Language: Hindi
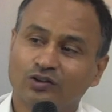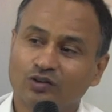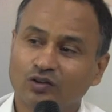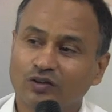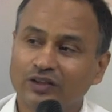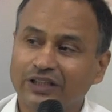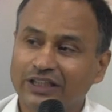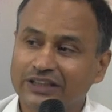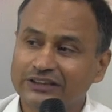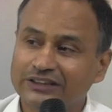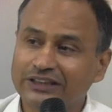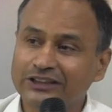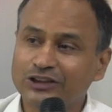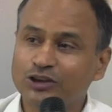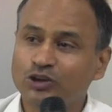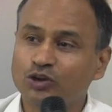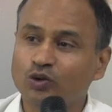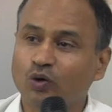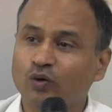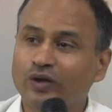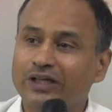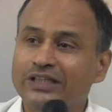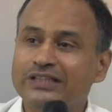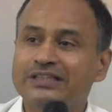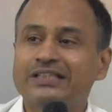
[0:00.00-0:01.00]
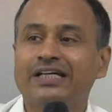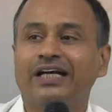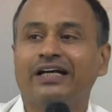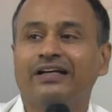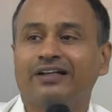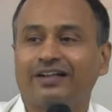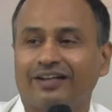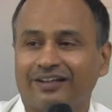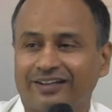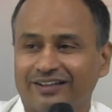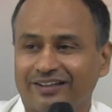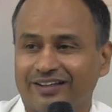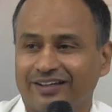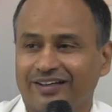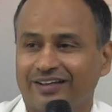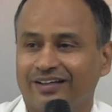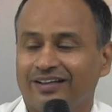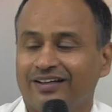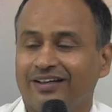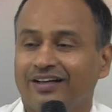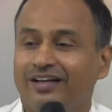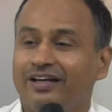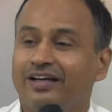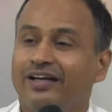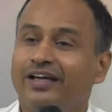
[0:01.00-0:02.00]
तो नशा चोरी से एंटर किया
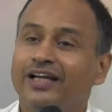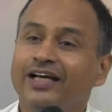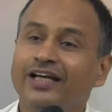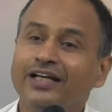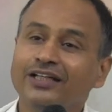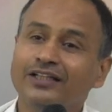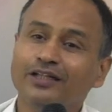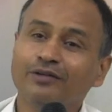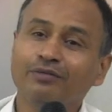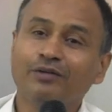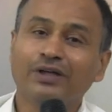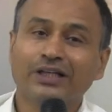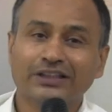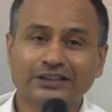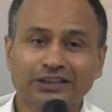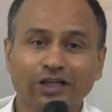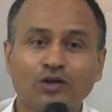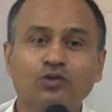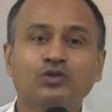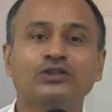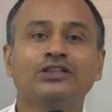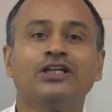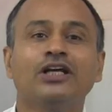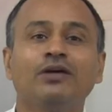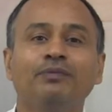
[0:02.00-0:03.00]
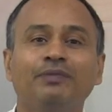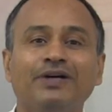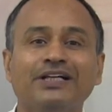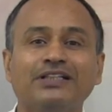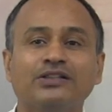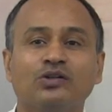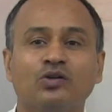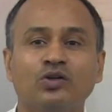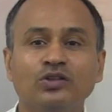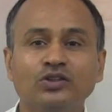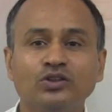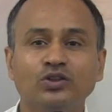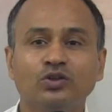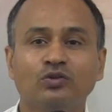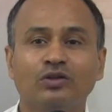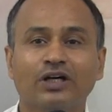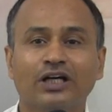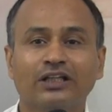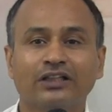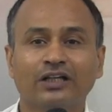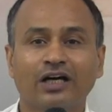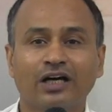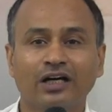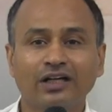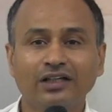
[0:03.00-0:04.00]
लेकिन जब नशा उसके पास घुस
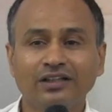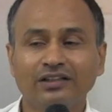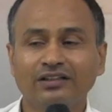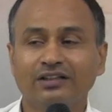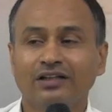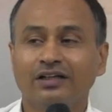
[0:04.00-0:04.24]
चुका था